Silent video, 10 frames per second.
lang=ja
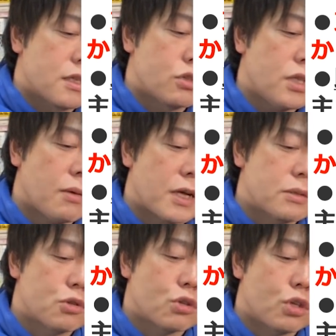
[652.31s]
で、続いては
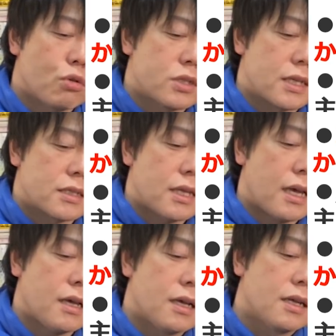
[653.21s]
松本清です
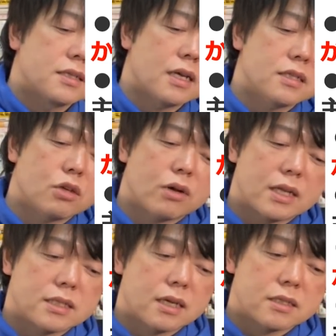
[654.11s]
ね、
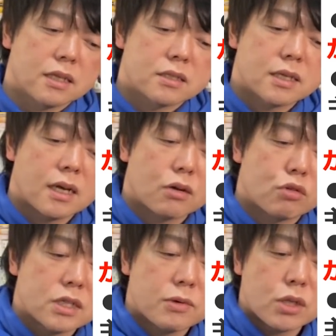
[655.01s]
3088ですが、
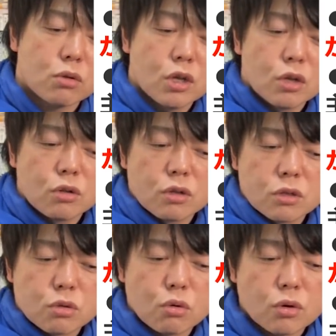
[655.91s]
こちらもね、
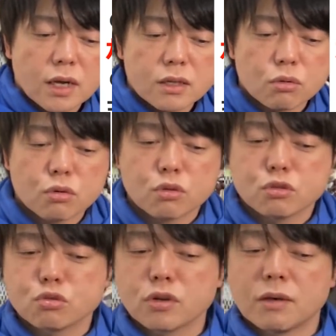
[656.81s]
東海東
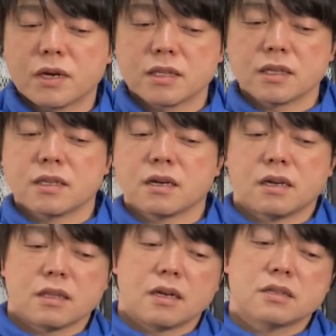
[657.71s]
京証券まで出てきた
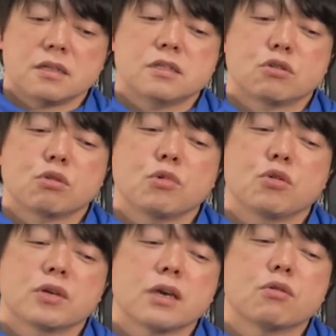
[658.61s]
かって感じなんですけど
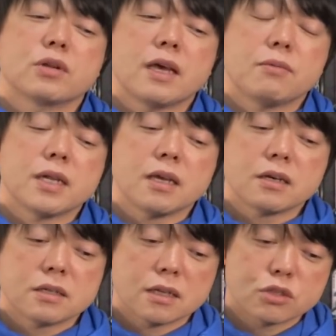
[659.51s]
も、結構ね、
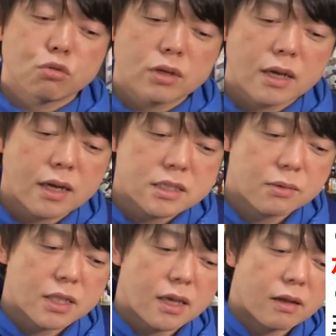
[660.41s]
マニアックな証券会
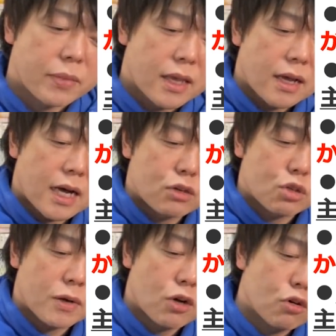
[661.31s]
社まで
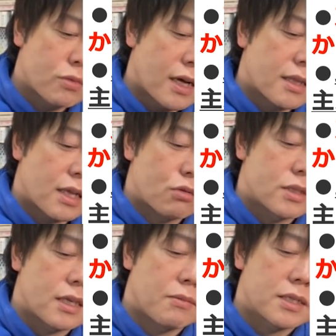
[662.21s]
アウトパフォーム判断を
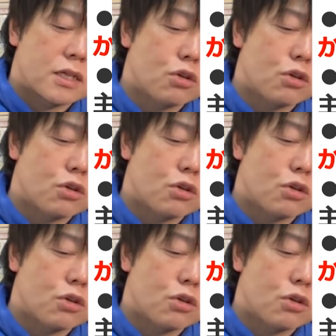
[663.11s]
してきました。